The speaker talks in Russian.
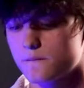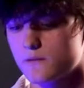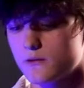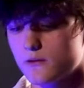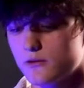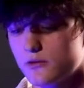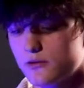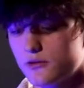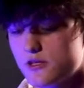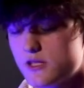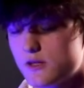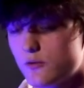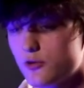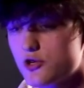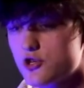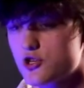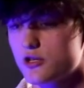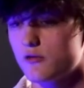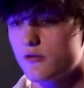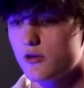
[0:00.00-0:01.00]
э, до
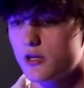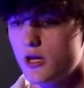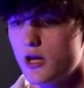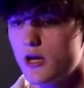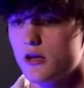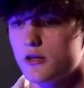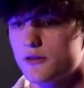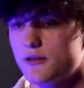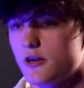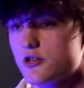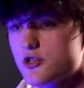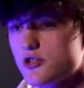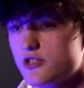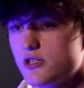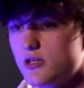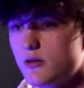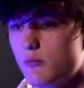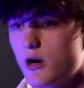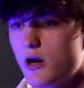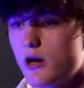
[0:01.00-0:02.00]
сегодняшнего дня я также
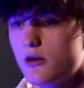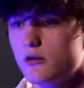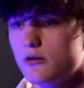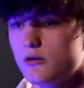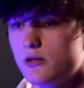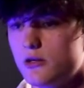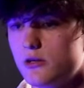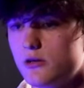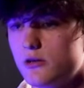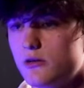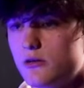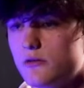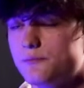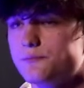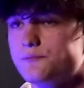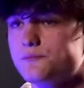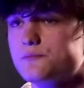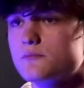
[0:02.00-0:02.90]
снимаю, и